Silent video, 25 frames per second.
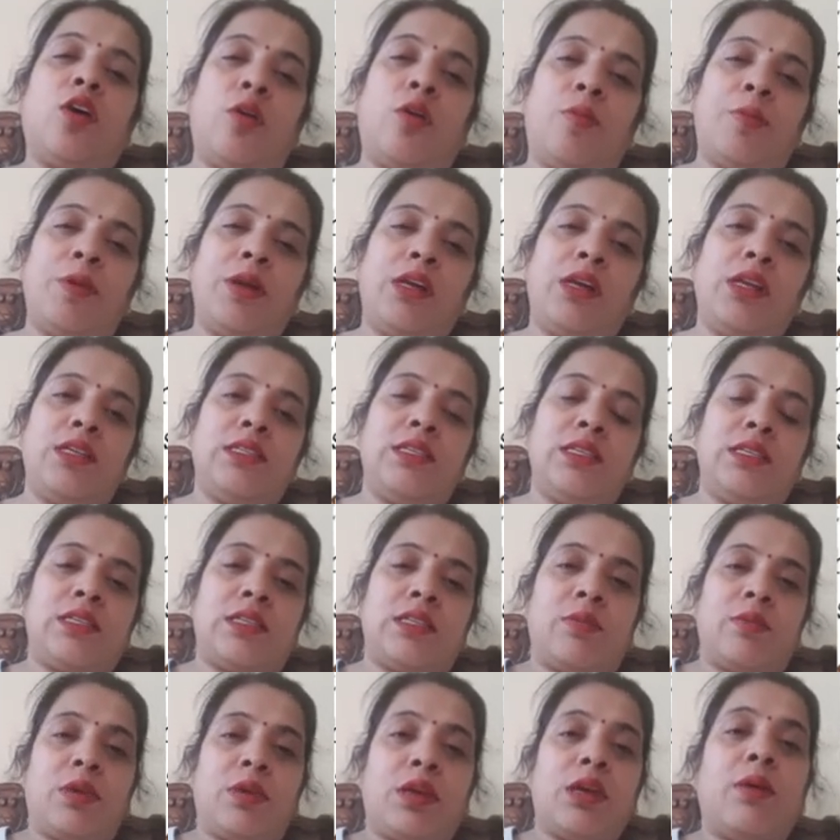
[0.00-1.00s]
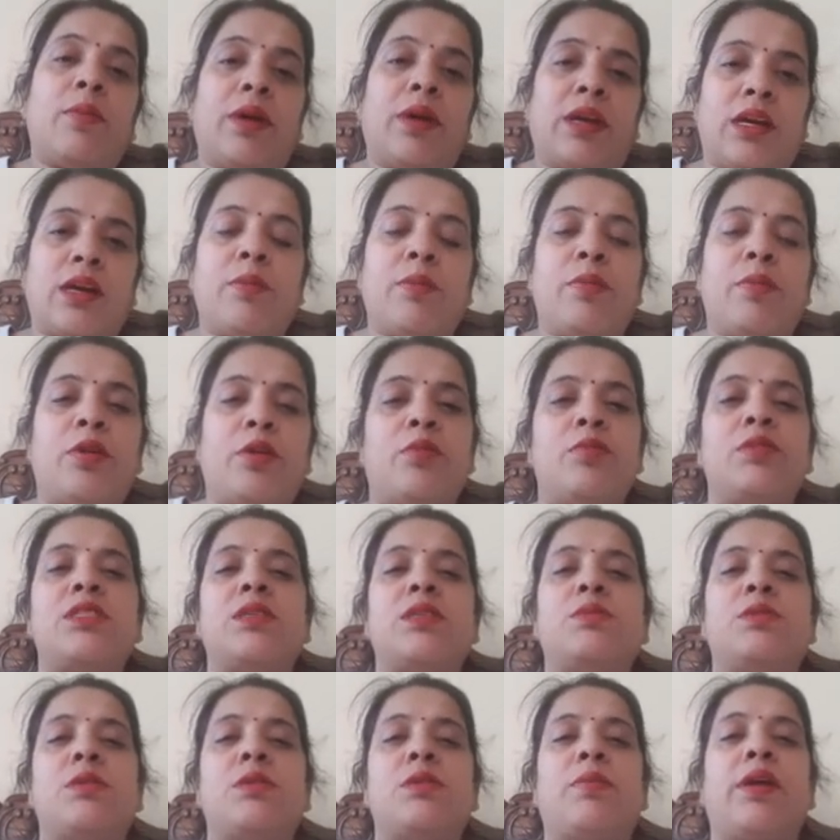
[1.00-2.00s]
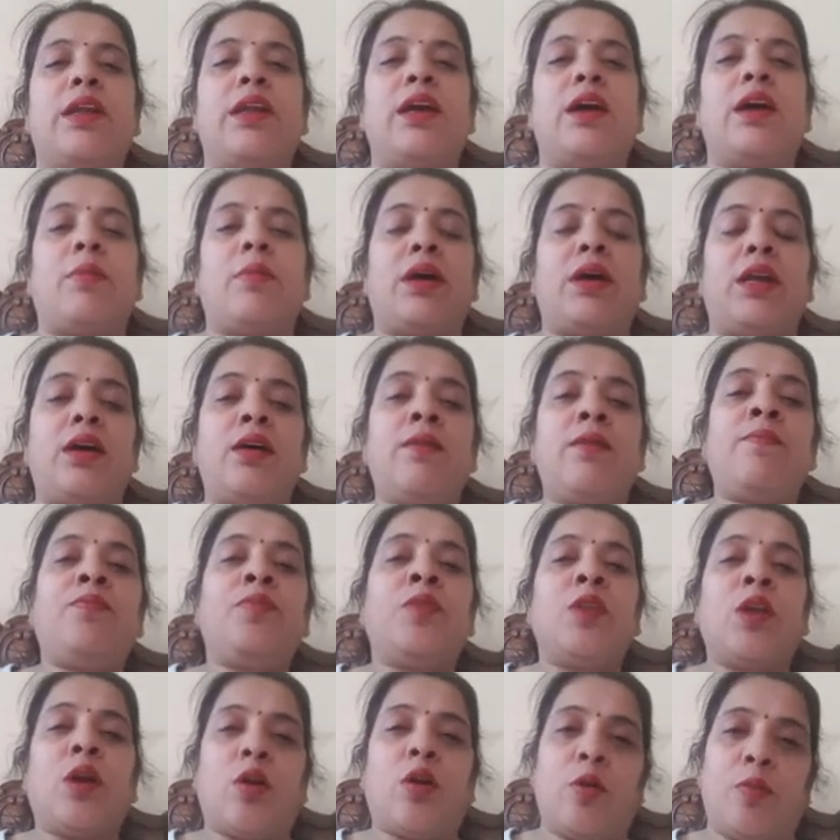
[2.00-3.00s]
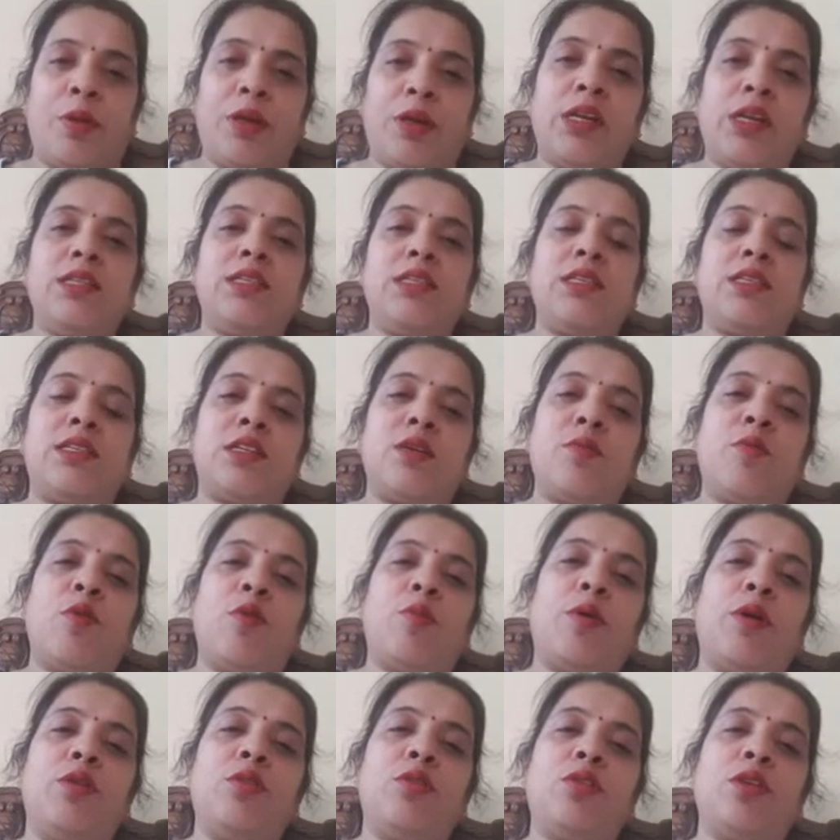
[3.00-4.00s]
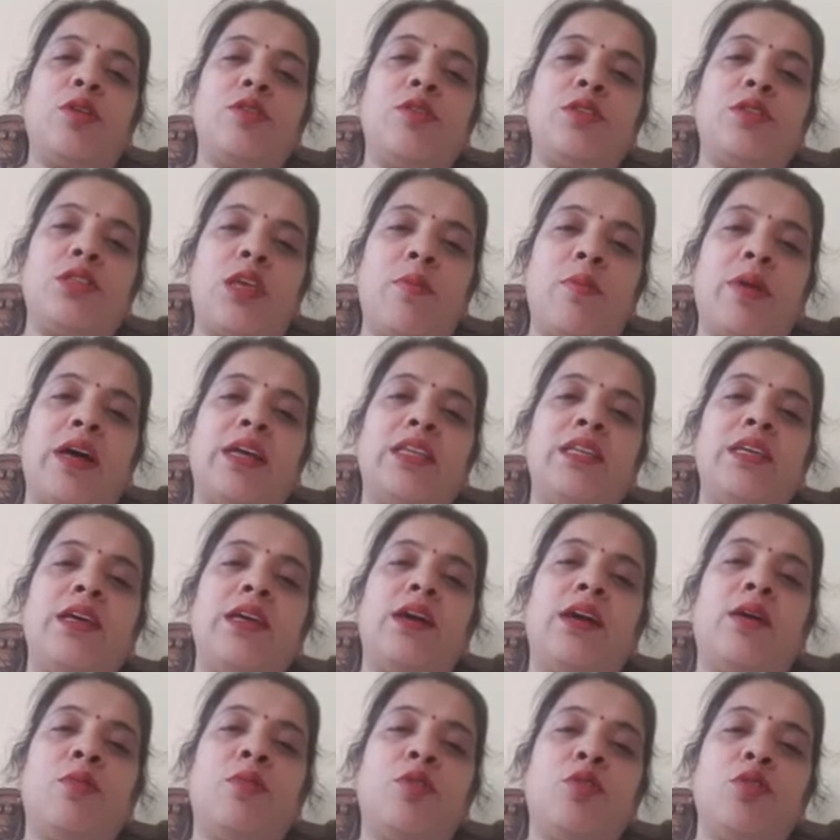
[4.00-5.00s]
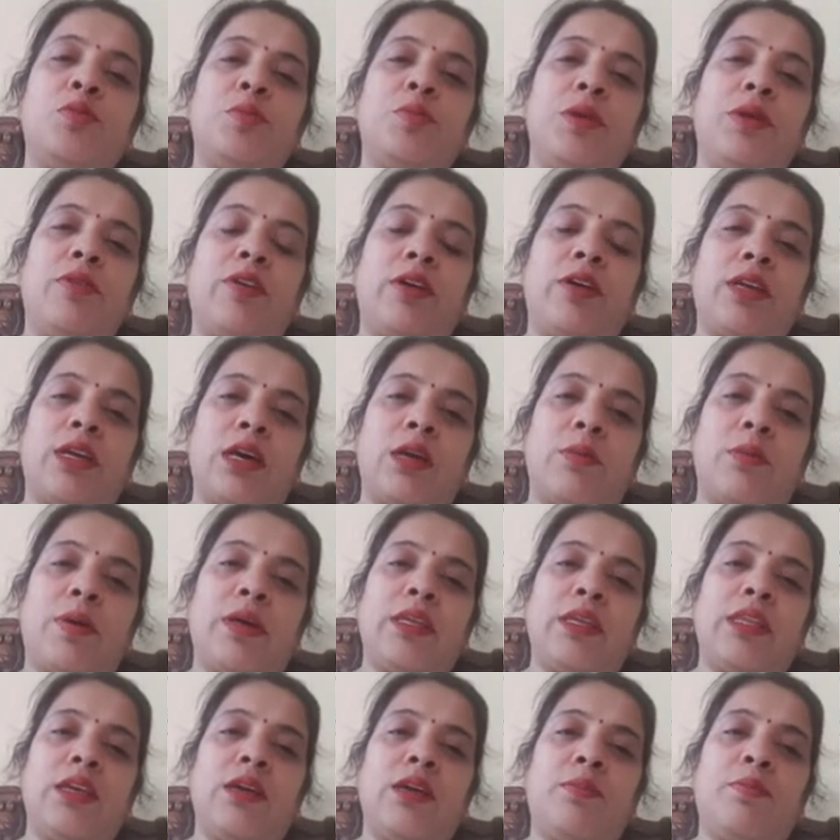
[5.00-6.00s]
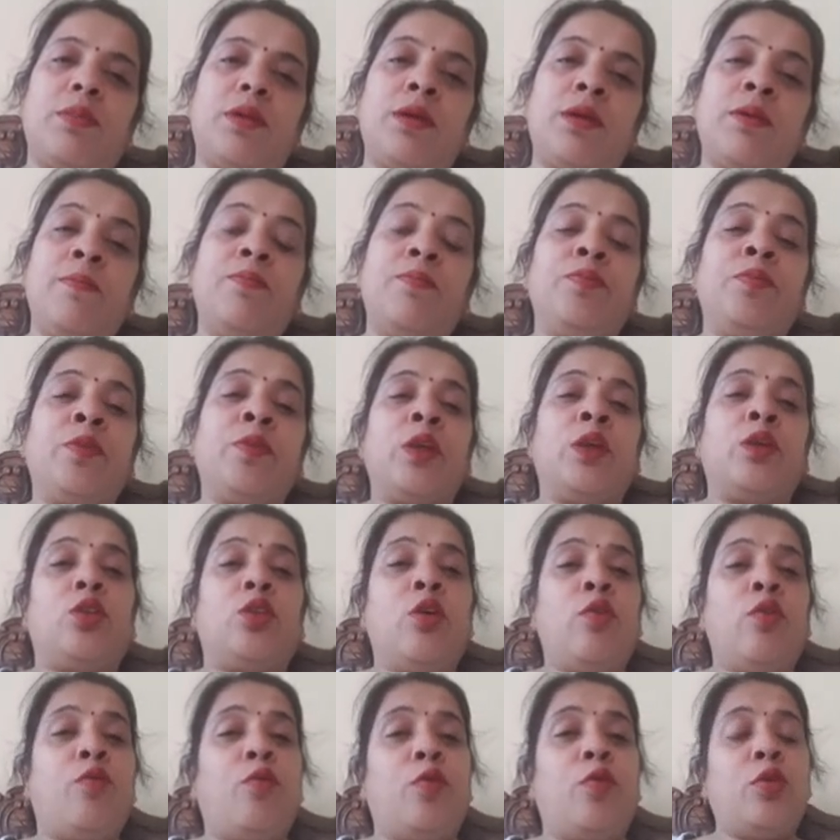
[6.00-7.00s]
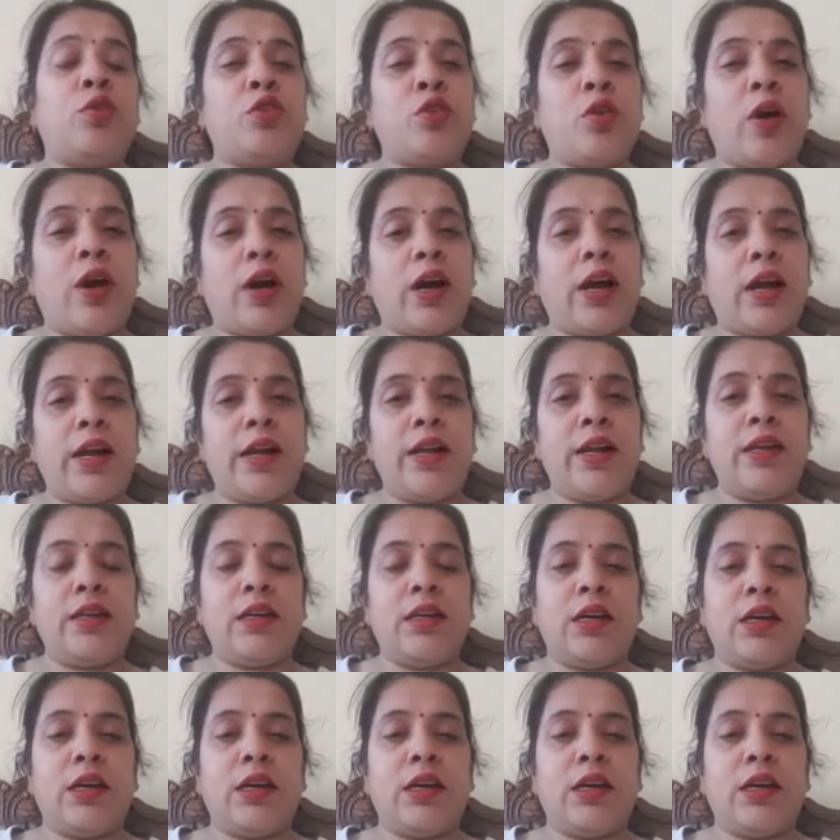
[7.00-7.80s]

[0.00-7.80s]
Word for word: ऑपरेटिंग सिस्टम के हमारा कंप्यूटर में सबसे पहले हमारा ऑपरेटिंग सिस्टम ओपन होता है उसके बाद ही हम कुछ भी वर्क कर पाते हैं अपना तो वो जो हार्ड